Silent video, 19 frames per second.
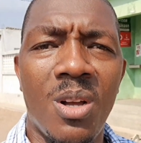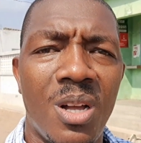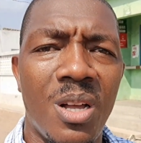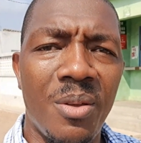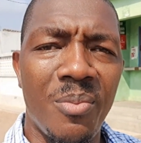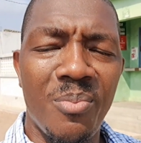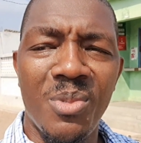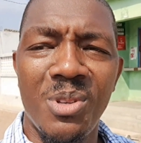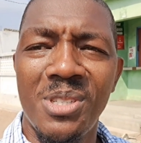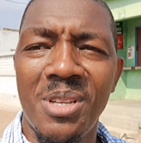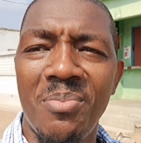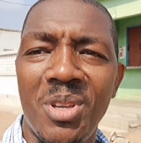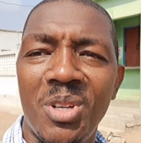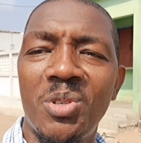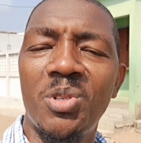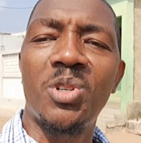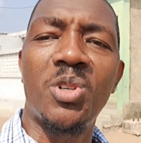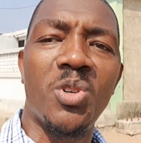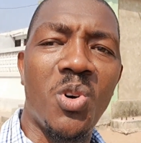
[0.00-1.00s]
Meus
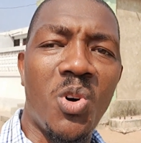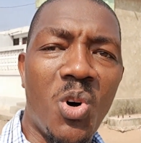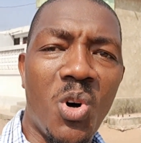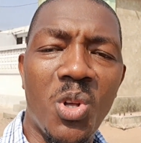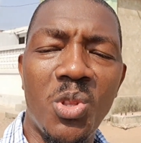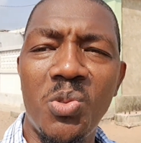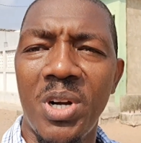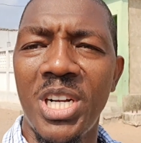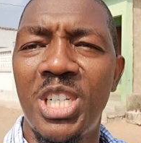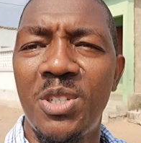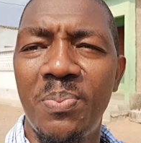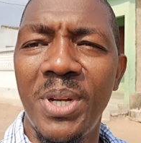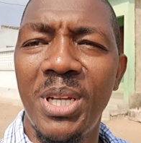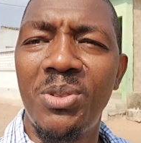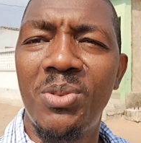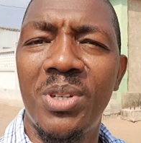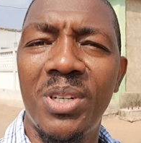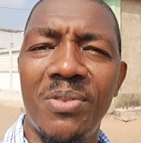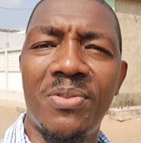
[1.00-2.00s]
amigos, outro aspecto
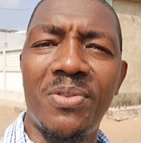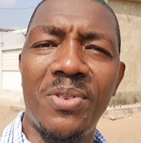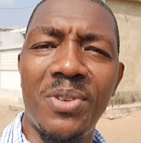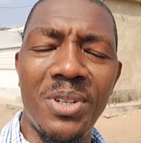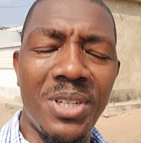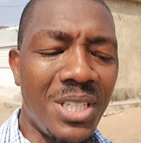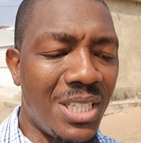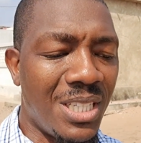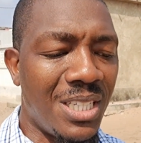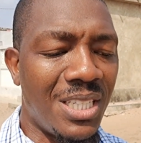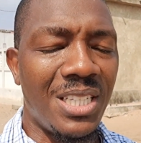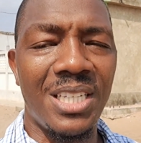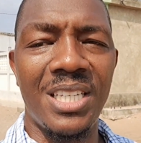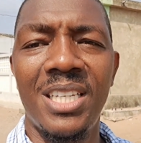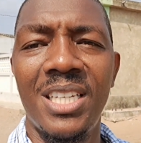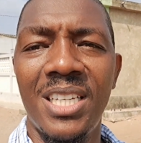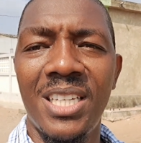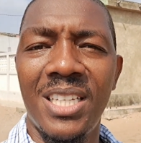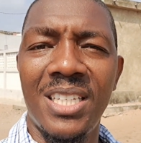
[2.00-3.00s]
que
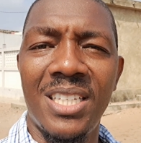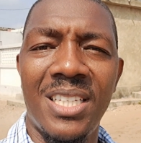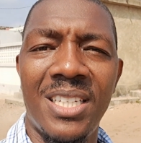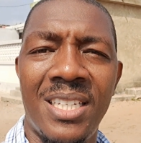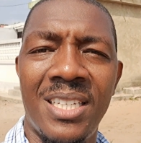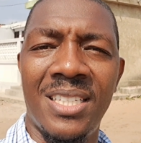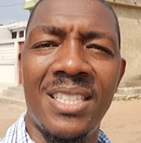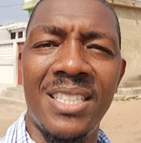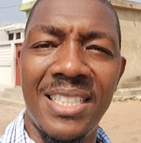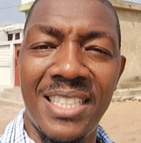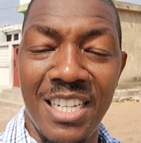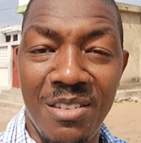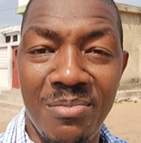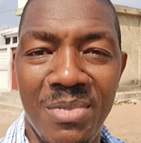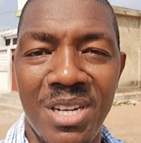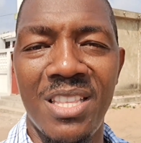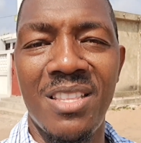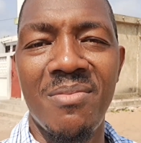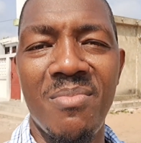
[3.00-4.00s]
foi tema
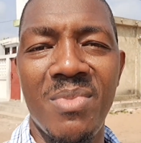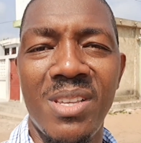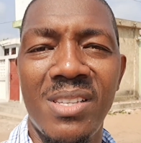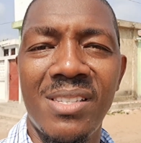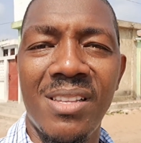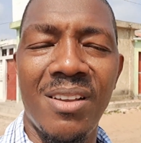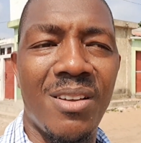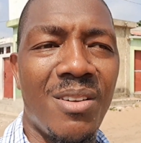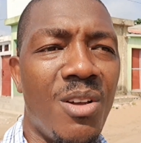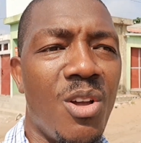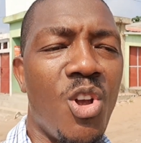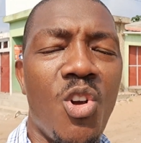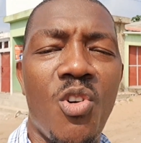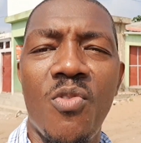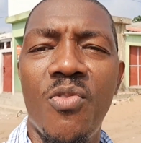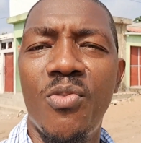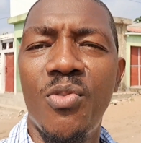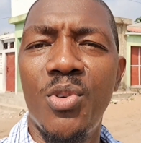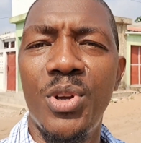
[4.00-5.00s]
de missa
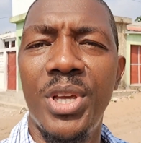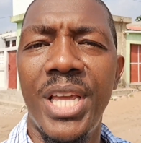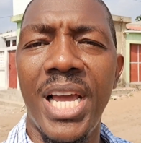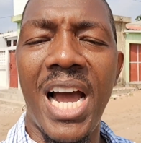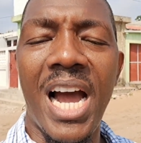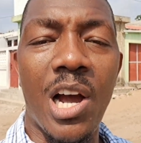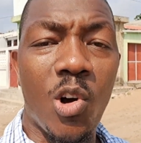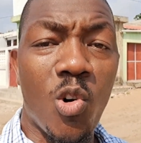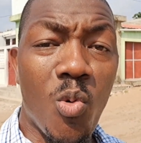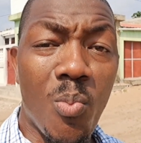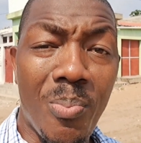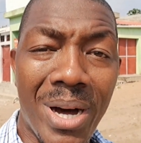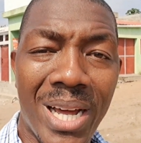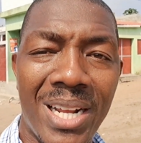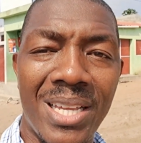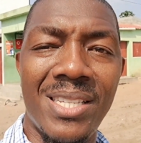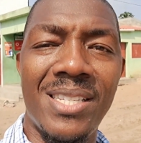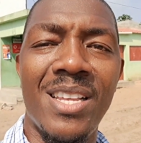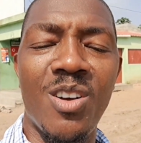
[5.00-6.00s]
foi a
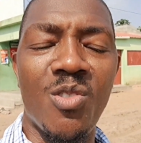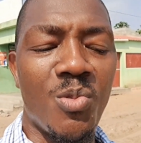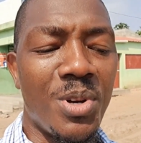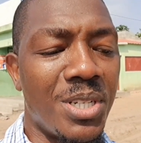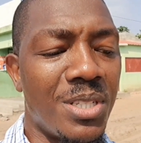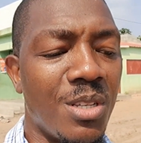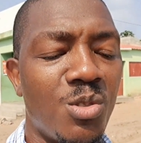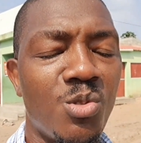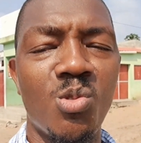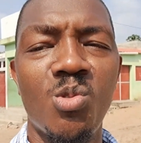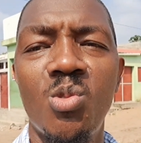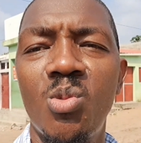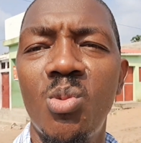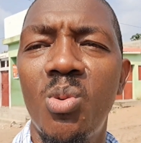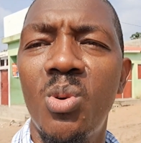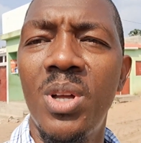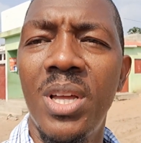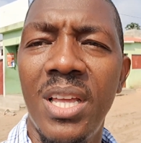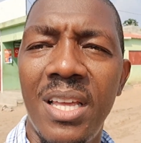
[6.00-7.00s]
comparação. Este assunto
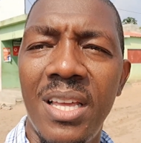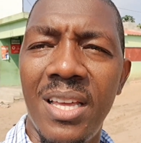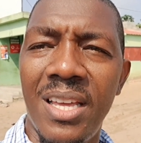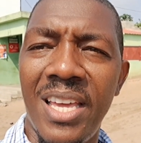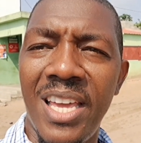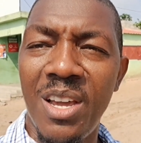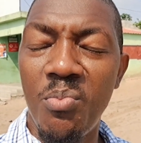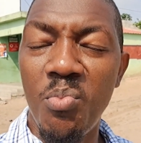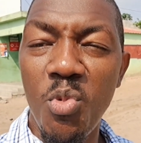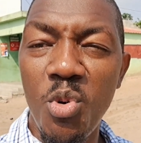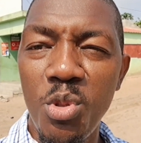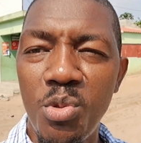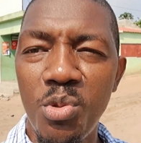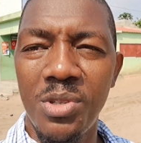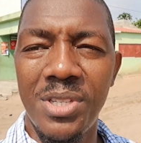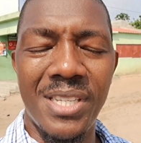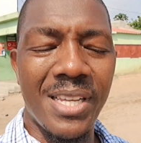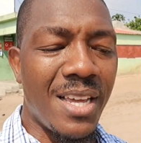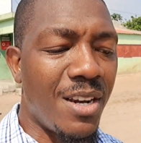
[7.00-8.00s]
é muito
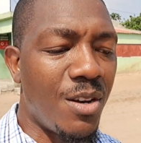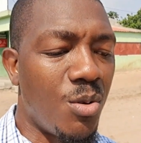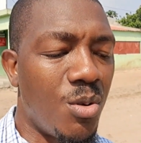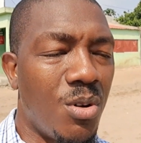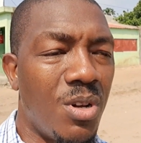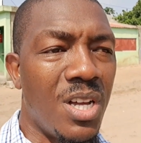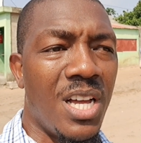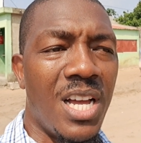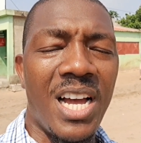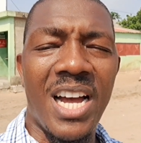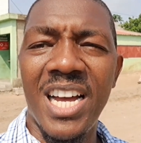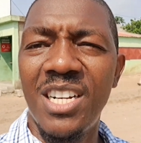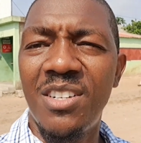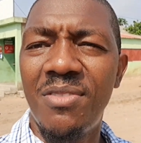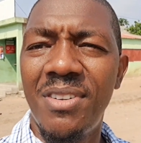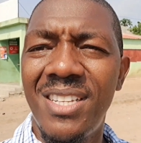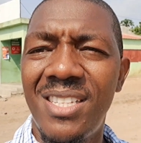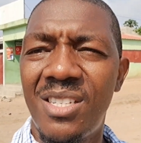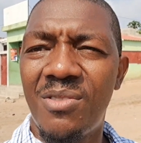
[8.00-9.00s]
sério. Às
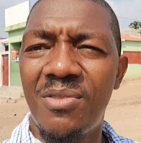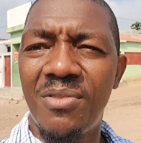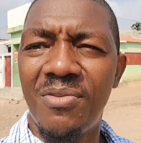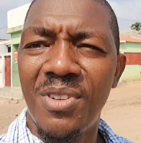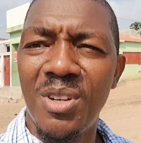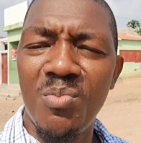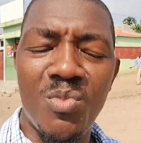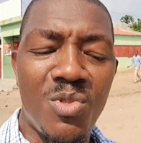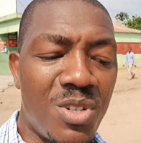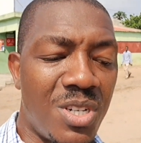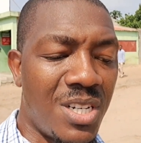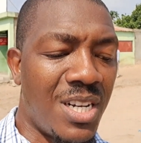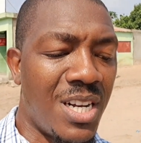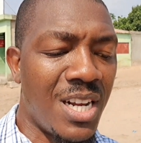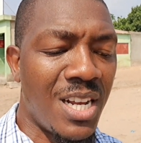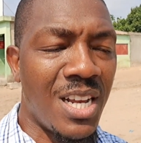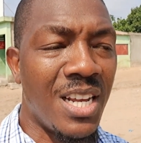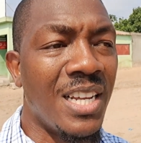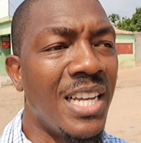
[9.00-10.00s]
vezes vivemos
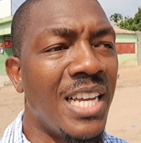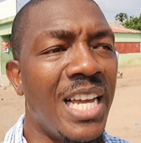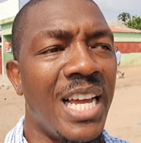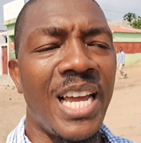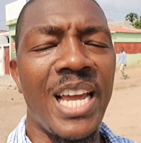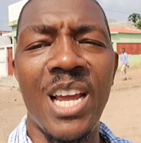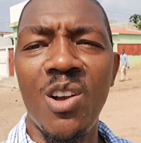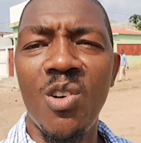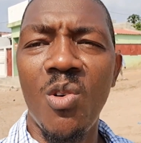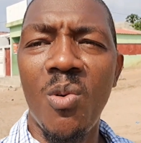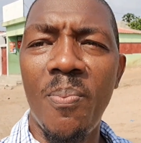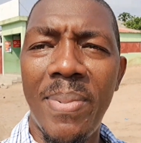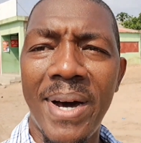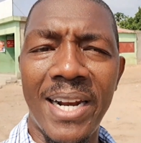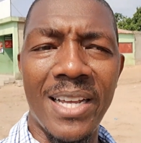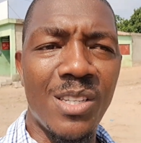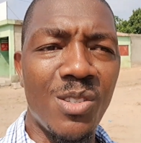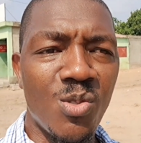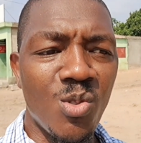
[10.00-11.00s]
em
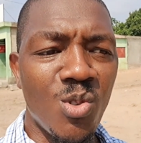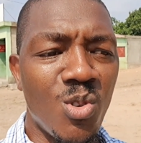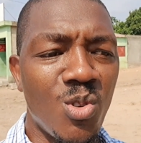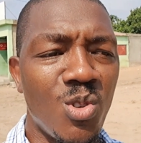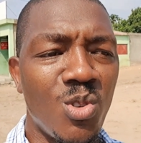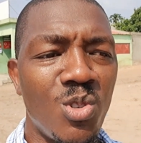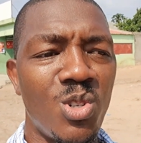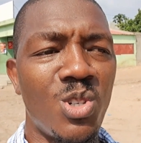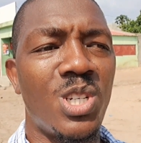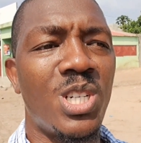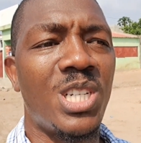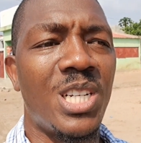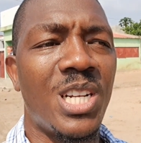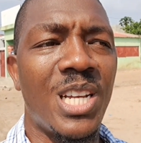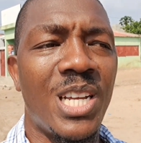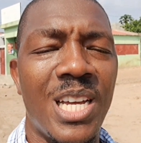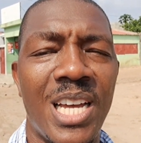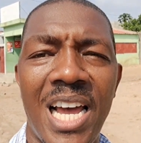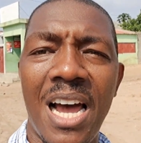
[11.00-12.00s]
comparações
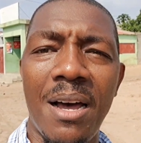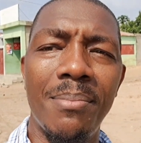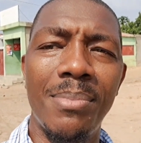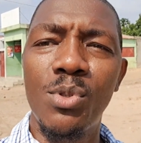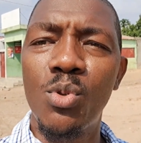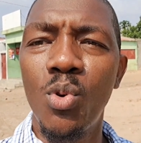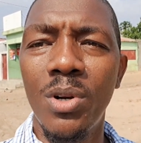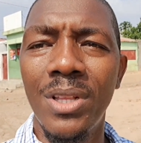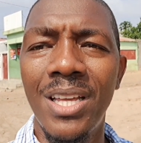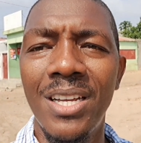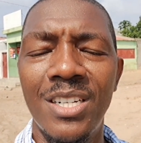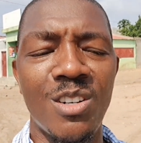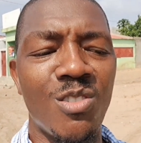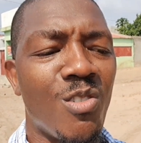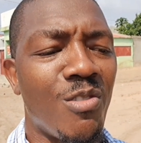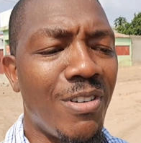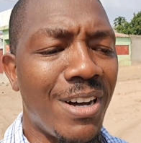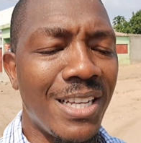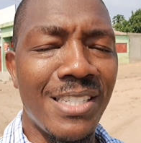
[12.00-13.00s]
eh, absurdas que não
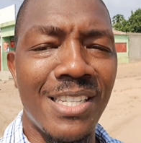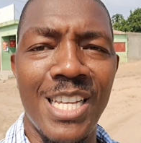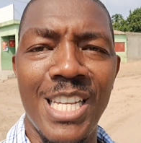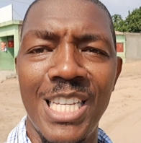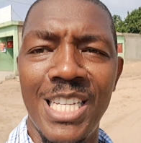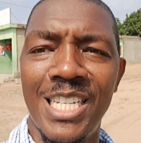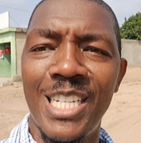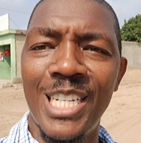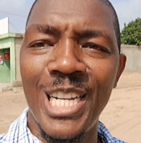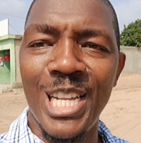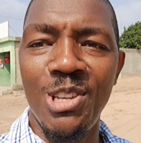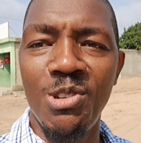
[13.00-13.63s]
fazem nenhum